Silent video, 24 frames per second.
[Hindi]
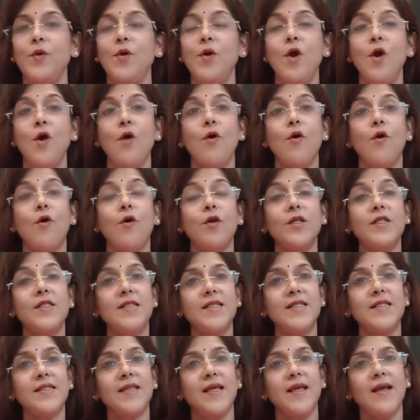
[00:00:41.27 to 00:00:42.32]
और
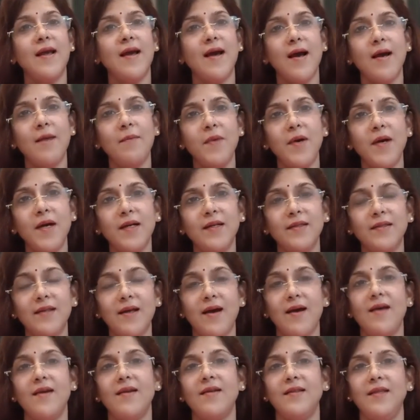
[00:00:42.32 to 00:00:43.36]
जिसके आप
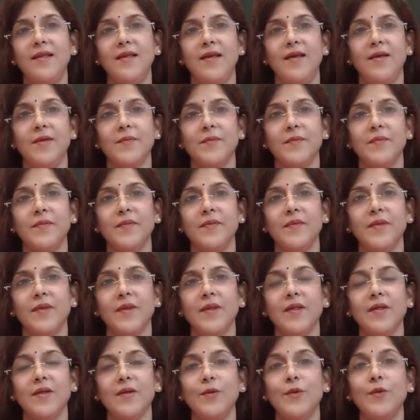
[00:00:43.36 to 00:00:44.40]
हकदार थे
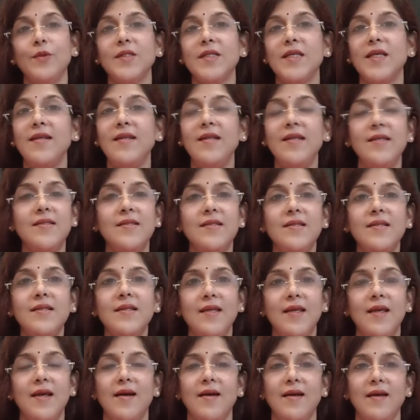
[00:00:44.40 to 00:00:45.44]
उसके रीज़न क्या
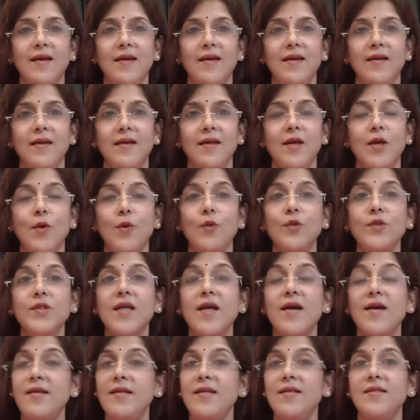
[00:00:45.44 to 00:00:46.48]
है उसका
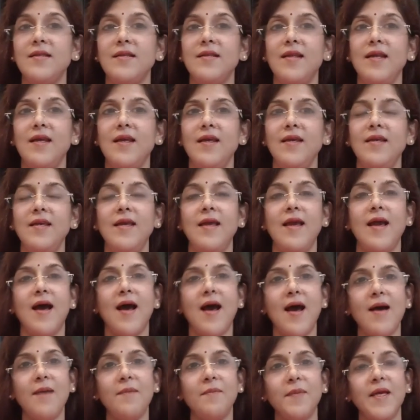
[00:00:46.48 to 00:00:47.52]
रीज़न है कि
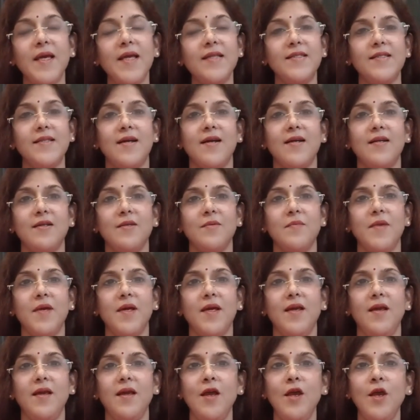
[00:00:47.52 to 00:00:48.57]
आपके चार्ट में
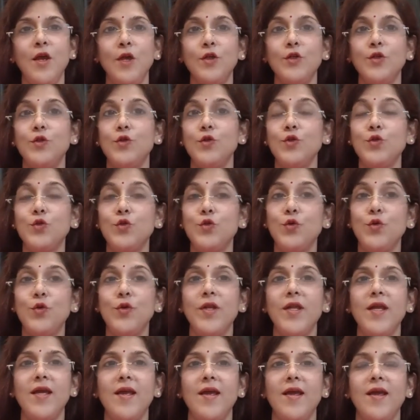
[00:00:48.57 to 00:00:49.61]
जो सूर्य
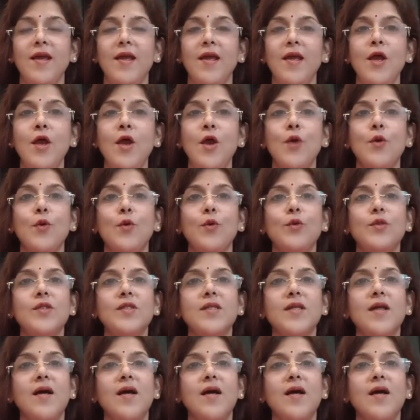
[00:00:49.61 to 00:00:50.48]
है उसका